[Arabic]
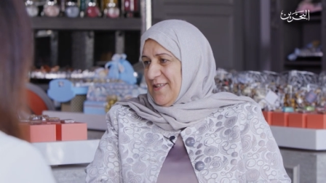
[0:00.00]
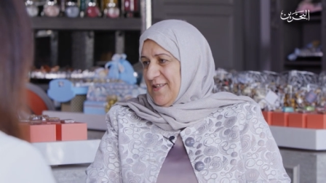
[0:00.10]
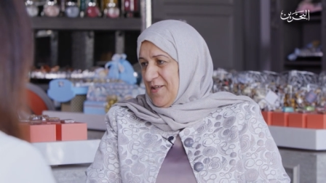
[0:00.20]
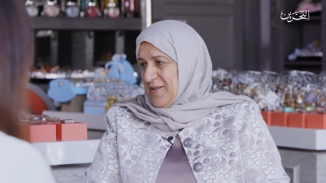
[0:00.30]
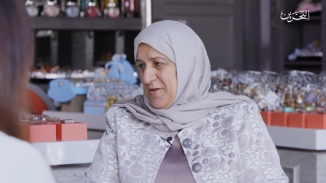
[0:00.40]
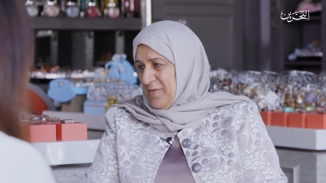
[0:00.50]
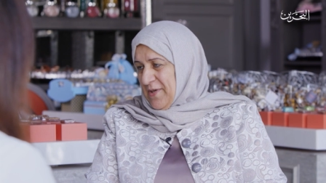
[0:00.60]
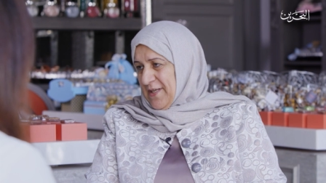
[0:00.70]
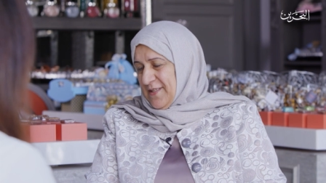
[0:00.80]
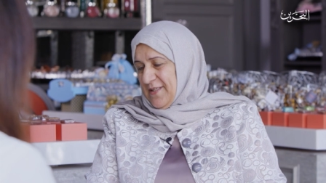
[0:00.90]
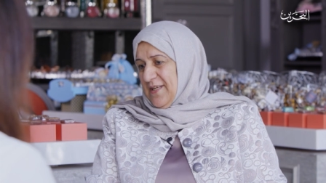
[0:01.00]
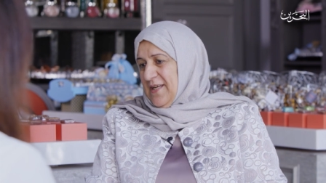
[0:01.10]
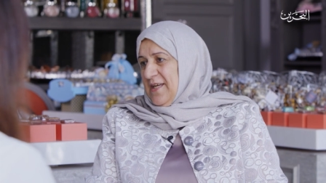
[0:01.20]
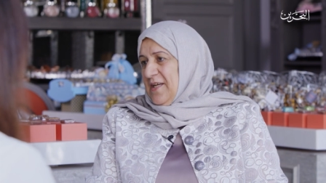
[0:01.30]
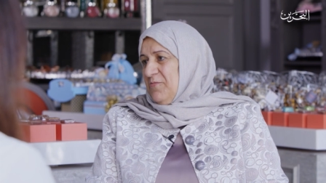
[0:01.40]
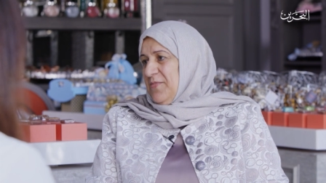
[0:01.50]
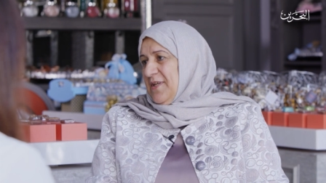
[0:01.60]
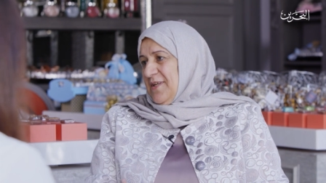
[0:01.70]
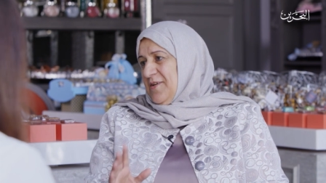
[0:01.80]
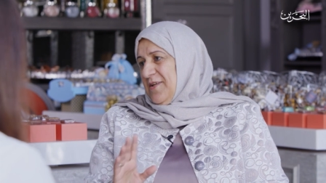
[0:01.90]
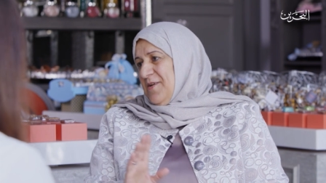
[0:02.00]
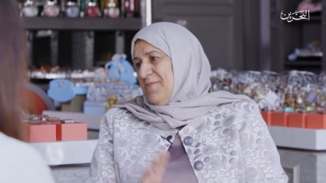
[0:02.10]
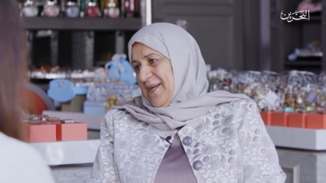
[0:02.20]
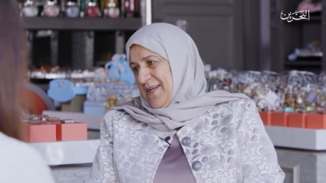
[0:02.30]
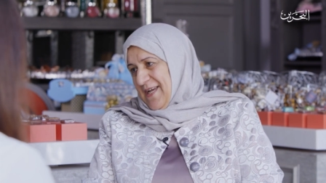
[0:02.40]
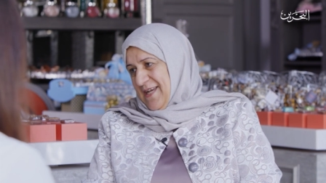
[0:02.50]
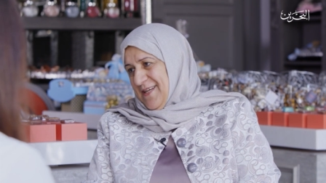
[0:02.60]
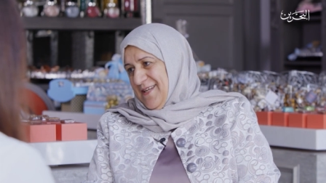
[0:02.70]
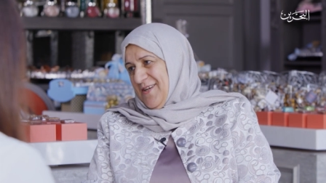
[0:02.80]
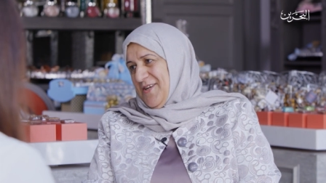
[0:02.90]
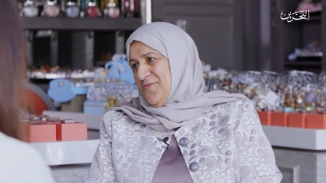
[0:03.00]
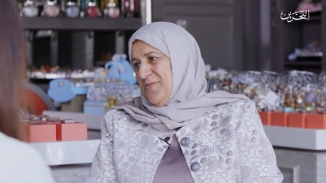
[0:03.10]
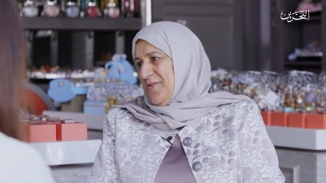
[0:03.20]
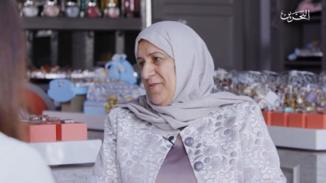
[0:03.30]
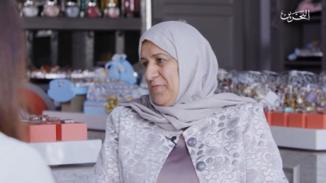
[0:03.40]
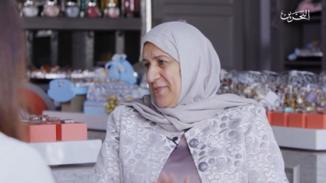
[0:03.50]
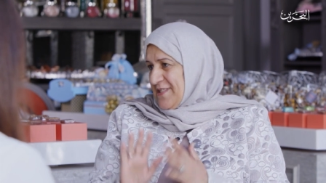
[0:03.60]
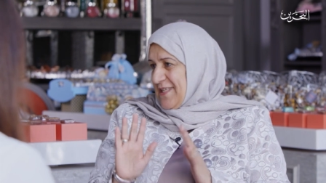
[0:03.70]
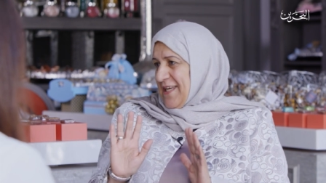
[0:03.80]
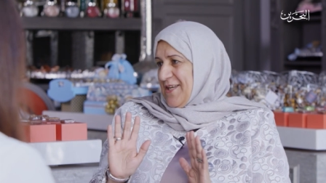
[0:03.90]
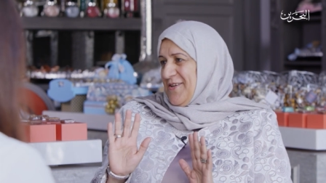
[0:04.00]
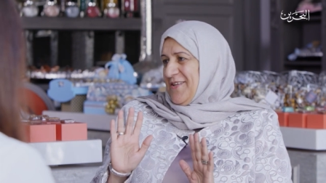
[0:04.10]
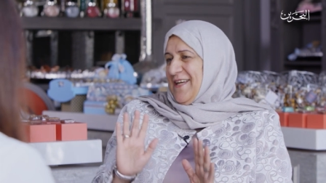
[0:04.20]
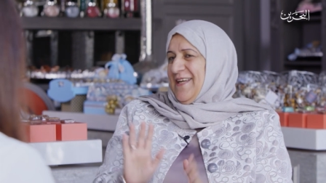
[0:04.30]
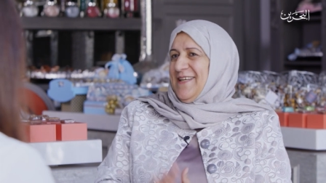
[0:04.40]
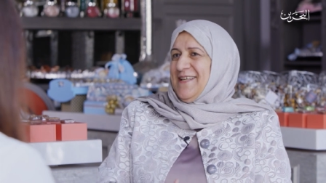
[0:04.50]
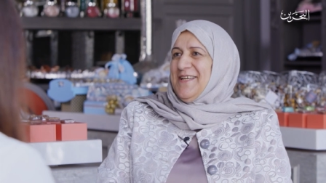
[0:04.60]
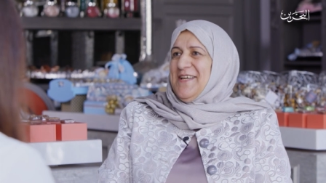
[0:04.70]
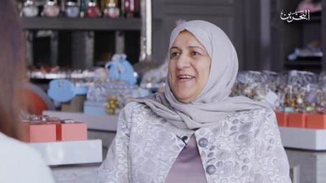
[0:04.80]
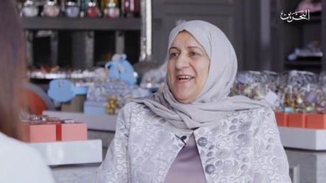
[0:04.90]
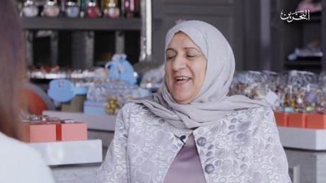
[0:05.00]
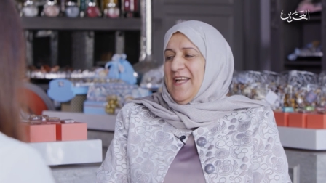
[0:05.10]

للبحرين وتروحون لمكه لمكه انت وعثمان انا وعثمان يعني بالسياره اي إيه، نعم